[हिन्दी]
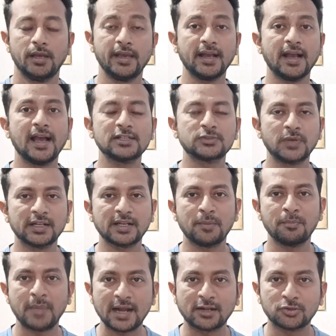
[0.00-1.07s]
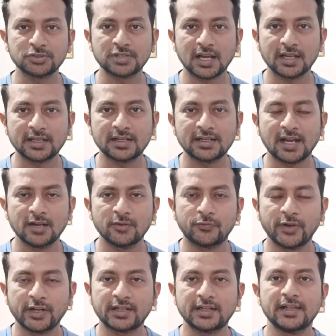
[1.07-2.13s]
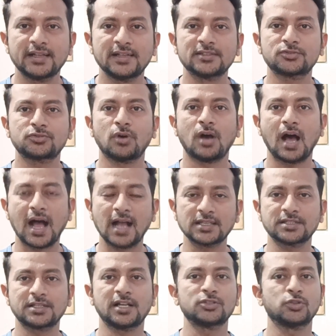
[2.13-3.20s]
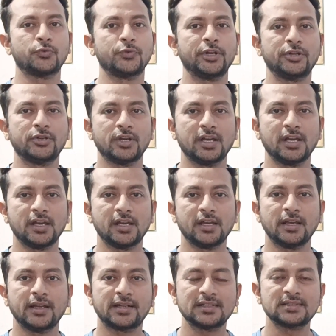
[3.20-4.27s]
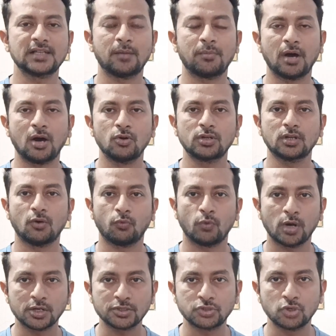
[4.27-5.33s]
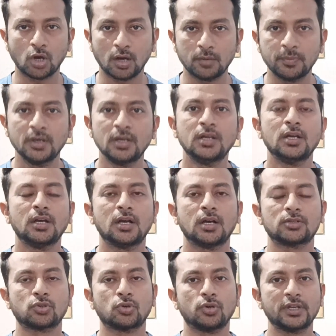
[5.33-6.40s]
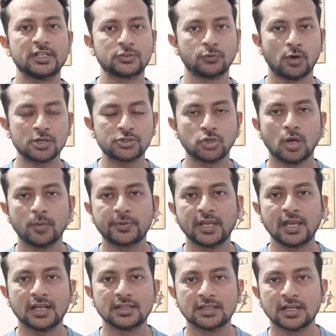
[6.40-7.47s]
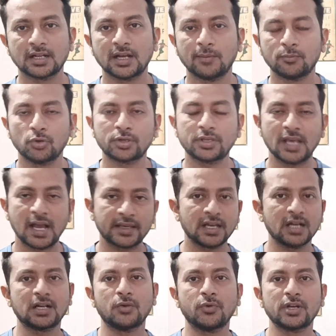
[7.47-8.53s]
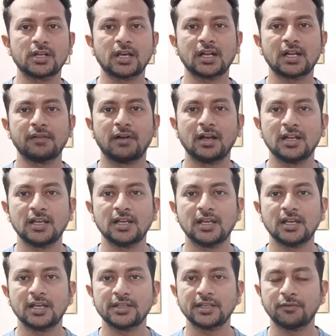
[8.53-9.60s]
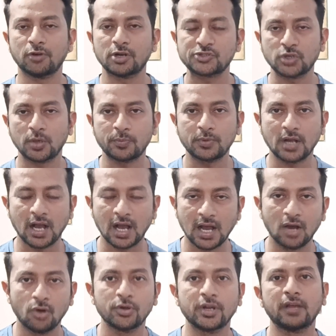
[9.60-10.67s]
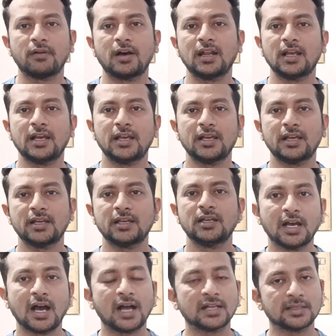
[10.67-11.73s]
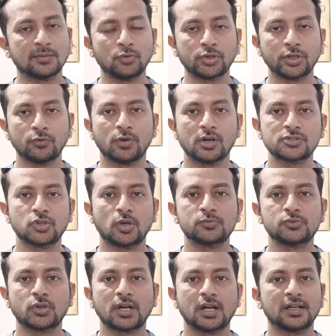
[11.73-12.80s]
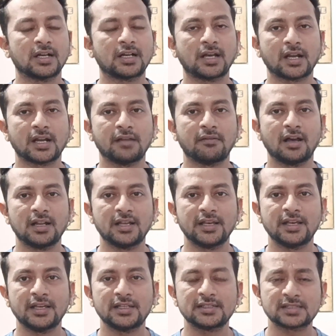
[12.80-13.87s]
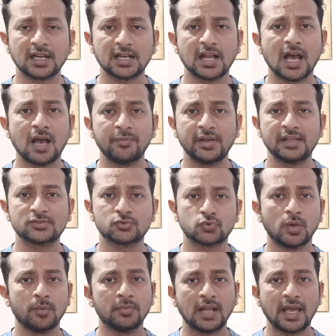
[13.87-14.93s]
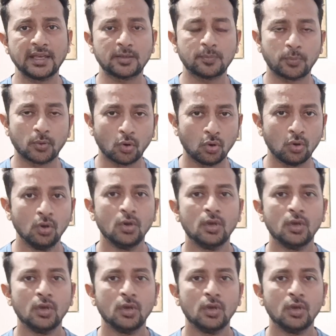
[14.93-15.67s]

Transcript: हे गाइस वेलकम बैक टू शाकिर खान फिटनेस तो आज का जो वीडियो है इट इज अबाउट अ वर्कशॉप तो इस वर्कशॉप के अंदर हम लोग क्या क्या कवर करने वाले हैं ये वर्कशॉप कहाँ होने वाला है आज हम लोग ये वर्कशॉप जो कंडक्ट करने वाले हैं इसका नाम है स्विम लाइक प्रो